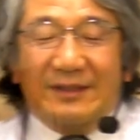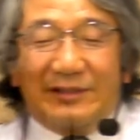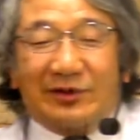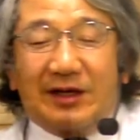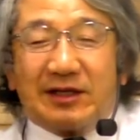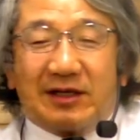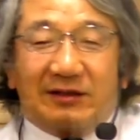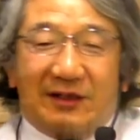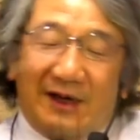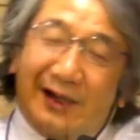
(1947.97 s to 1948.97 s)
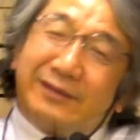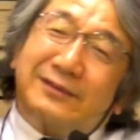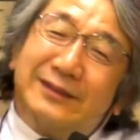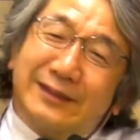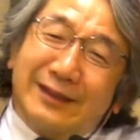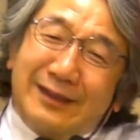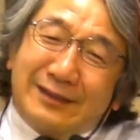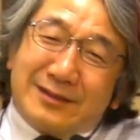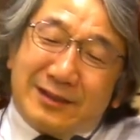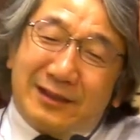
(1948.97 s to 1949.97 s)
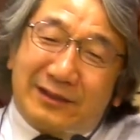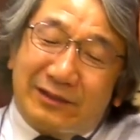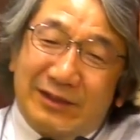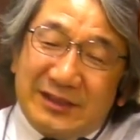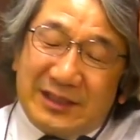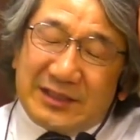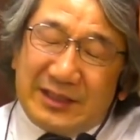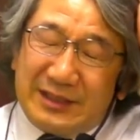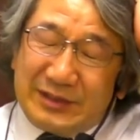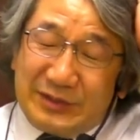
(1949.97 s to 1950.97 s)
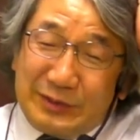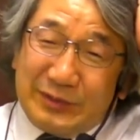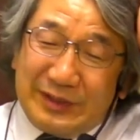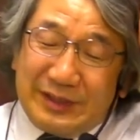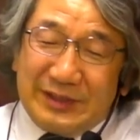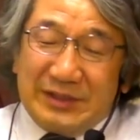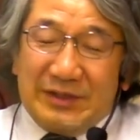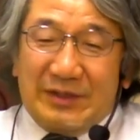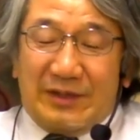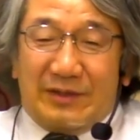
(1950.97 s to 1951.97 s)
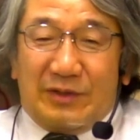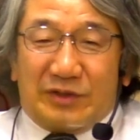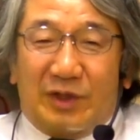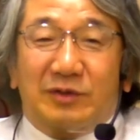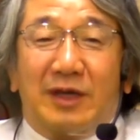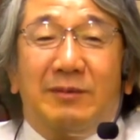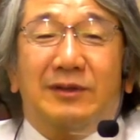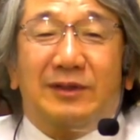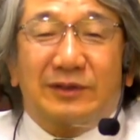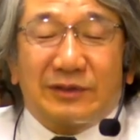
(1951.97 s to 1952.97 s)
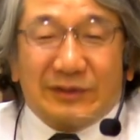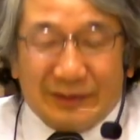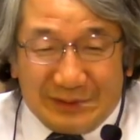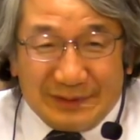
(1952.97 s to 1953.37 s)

ちょっと話があって「はあ?」って言ってね相手にされなかったけどいやそれでもねちゃんと謝ったんですって